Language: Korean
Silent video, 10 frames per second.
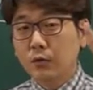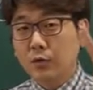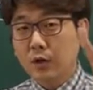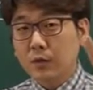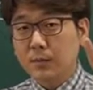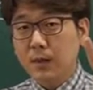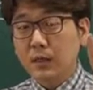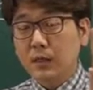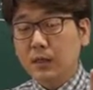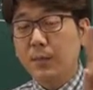두 가지지만
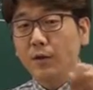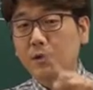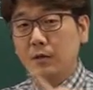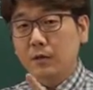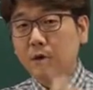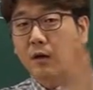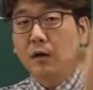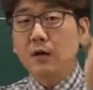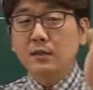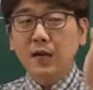그 2번 뜻에서
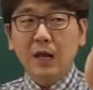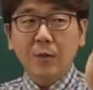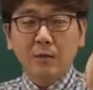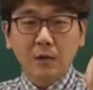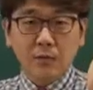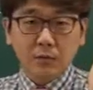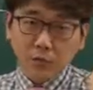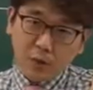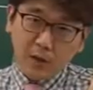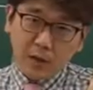사람이면
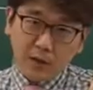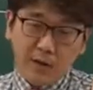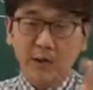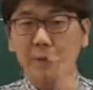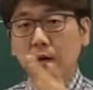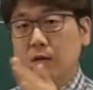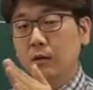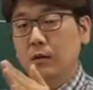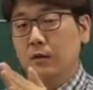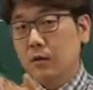돌보다, 일이면
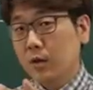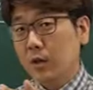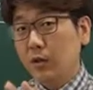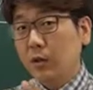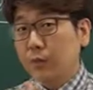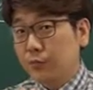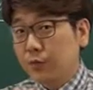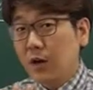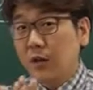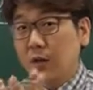처리하다 약간
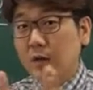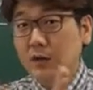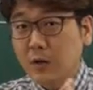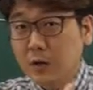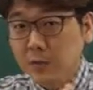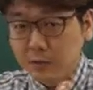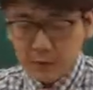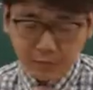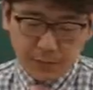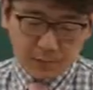분화가 되긴 하죠.
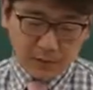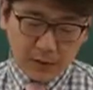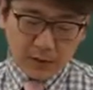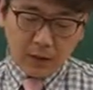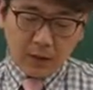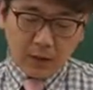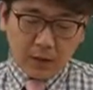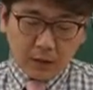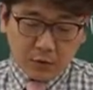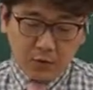됐습니다.
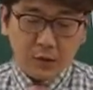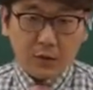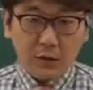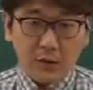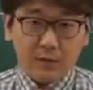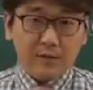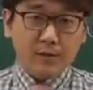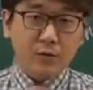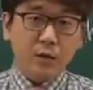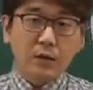두 번째 이제
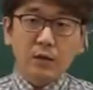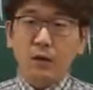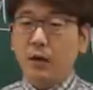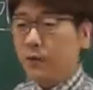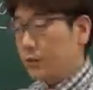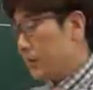디스카스로 갈 텐데